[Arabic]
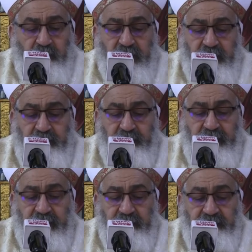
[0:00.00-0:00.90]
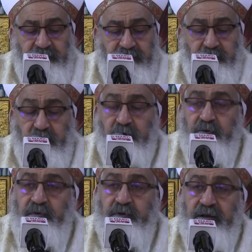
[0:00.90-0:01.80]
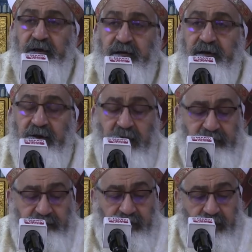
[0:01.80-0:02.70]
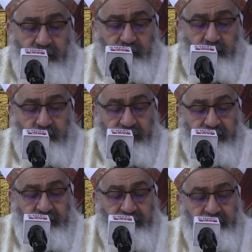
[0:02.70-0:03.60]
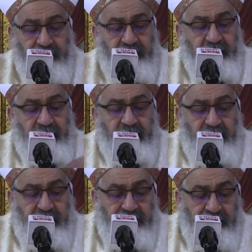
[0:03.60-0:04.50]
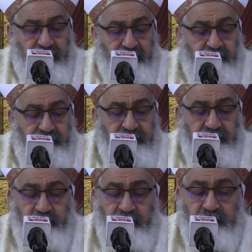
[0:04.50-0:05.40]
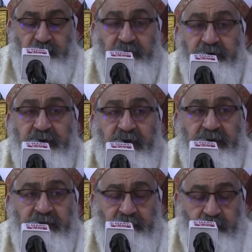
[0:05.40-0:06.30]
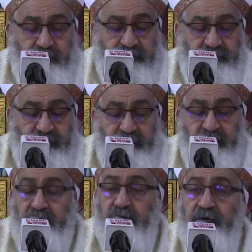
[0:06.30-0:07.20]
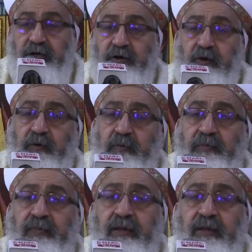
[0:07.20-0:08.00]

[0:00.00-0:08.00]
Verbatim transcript: واهرب إلى مصر وكن هناك حتى أقول لك لأن هيرودس مزمع أن يطلب الصبي ويهلكه